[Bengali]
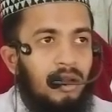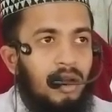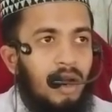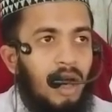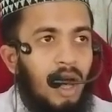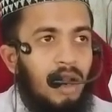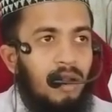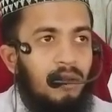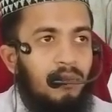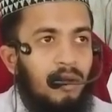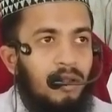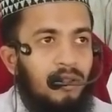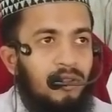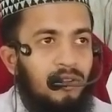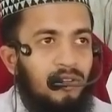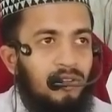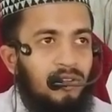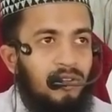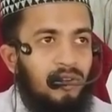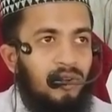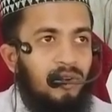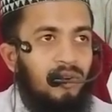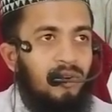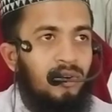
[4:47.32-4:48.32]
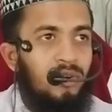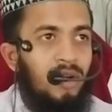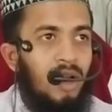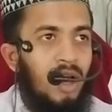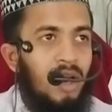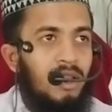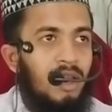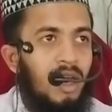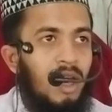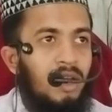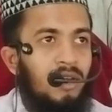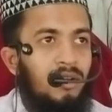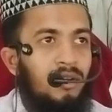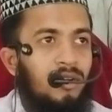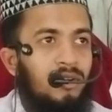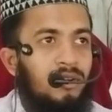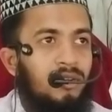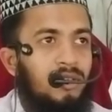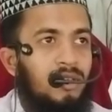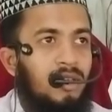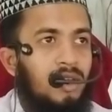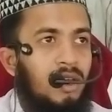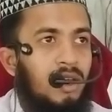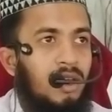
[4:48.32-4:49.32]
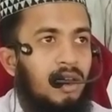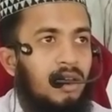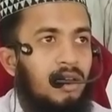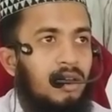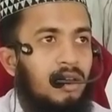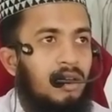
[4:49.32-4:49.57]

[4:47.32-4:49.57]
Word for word: কালিমাত শকর আদায় করছে